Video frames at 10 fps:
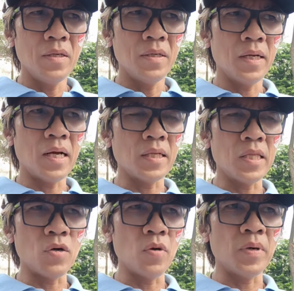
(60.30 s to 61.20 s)
Dari
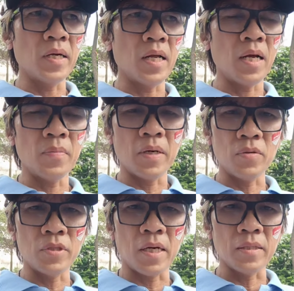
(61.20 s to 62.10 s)
hati aku yang pandalam,
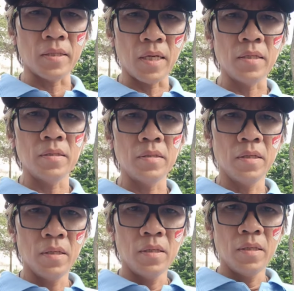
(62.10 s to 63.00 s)
aku sangat senang
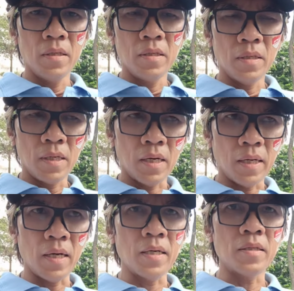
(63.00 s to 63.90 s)

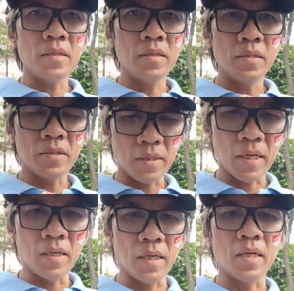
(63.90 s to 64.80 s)
kalian
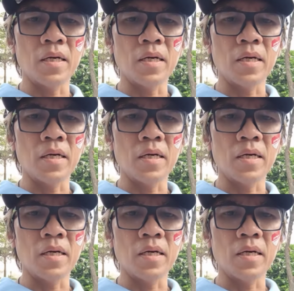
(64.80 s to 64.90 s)
senang dengan